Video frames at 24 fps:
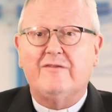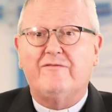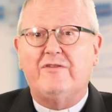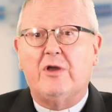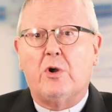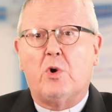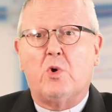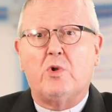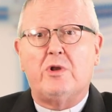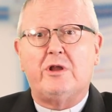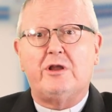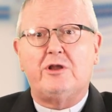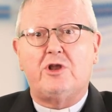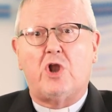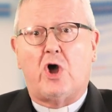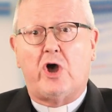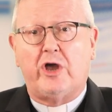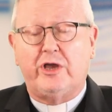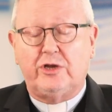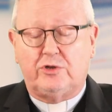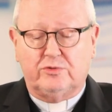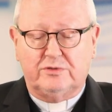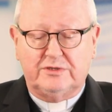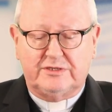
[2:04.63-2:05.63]
Wir holen
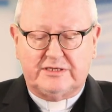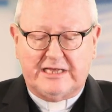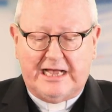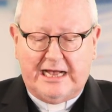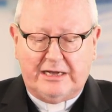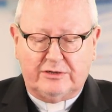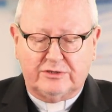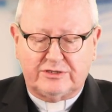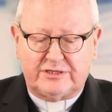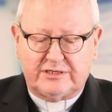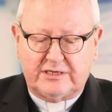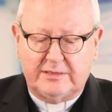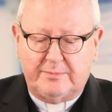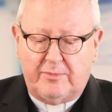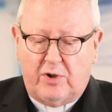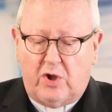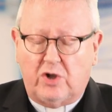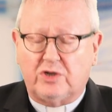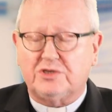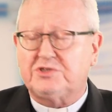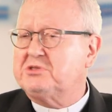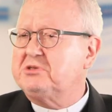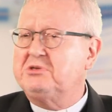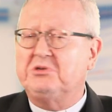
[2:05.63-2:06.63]
Leute uns aus dem
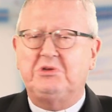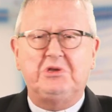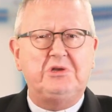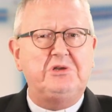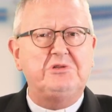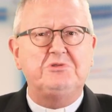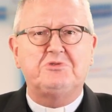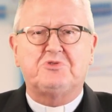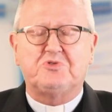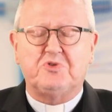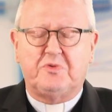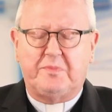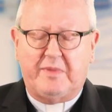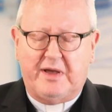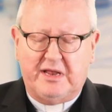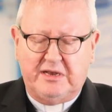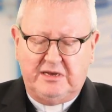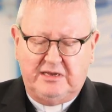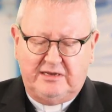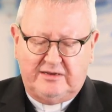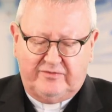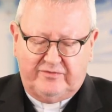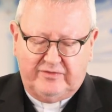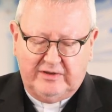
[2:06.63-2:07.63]
Osten, die in Summe
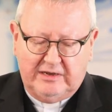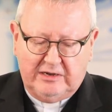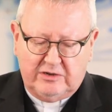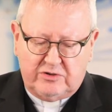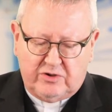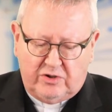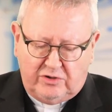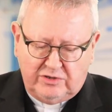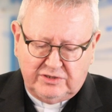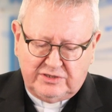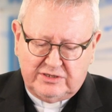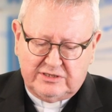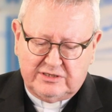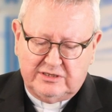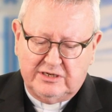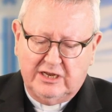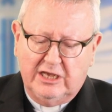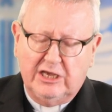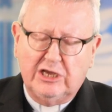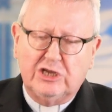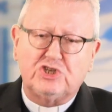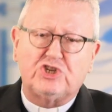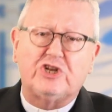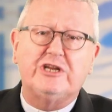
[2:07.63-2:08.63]
nicht viel kosten,
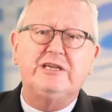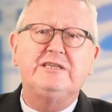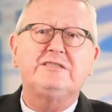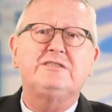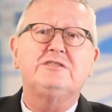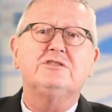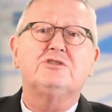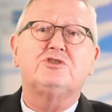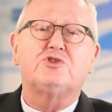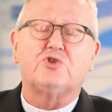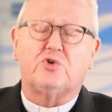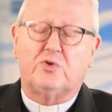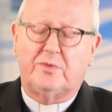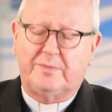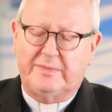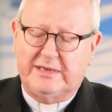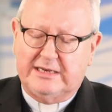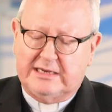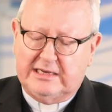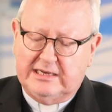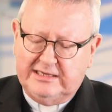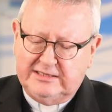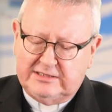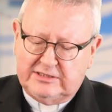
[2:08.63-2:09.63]
schließen so
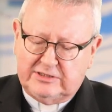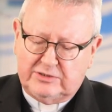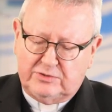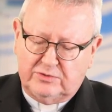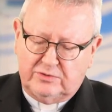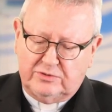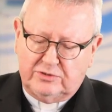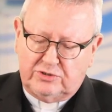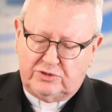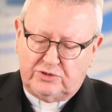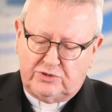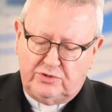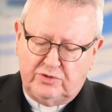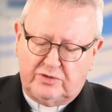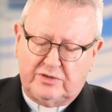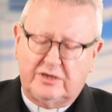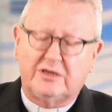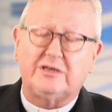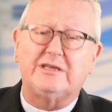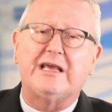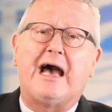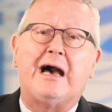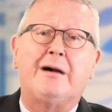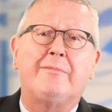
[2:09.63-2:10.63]
mit List und
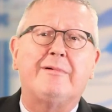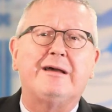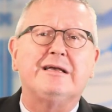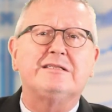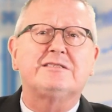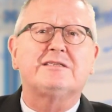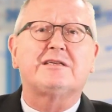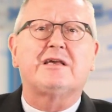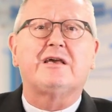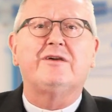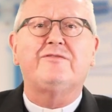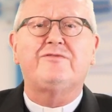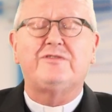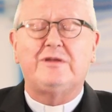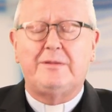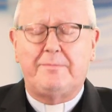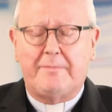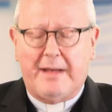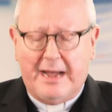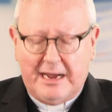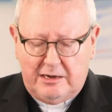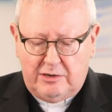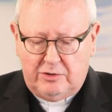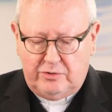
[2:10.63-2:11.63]
Tücke die
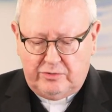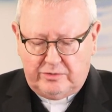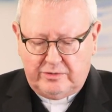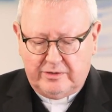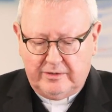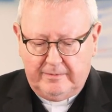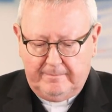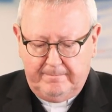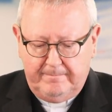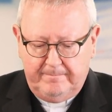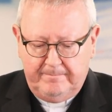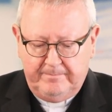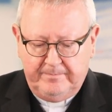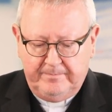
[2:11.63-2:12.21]
Arbeitskräftemangellücke.